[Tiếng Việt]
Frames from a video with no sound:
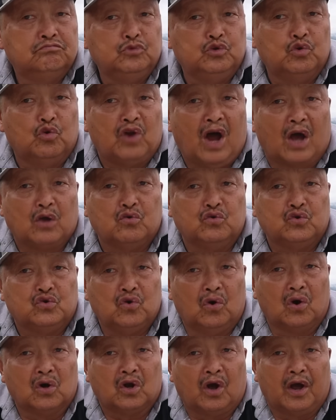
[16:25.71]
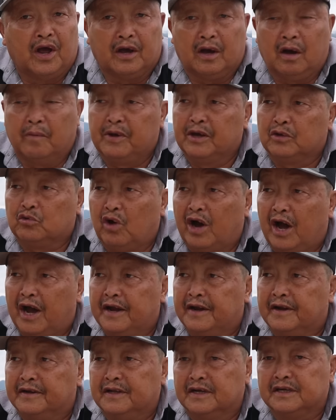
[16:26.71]
dù đã dùng chùa rồi các phi thua
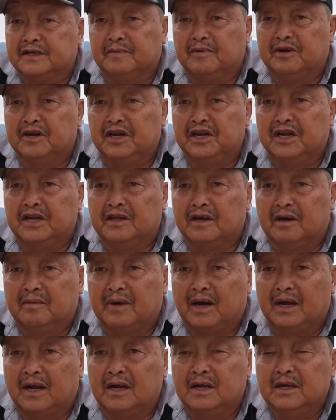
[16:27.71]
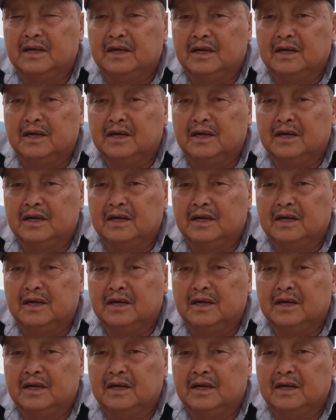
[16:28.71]
hải nè ta chỉ mà nên hiện giờ mà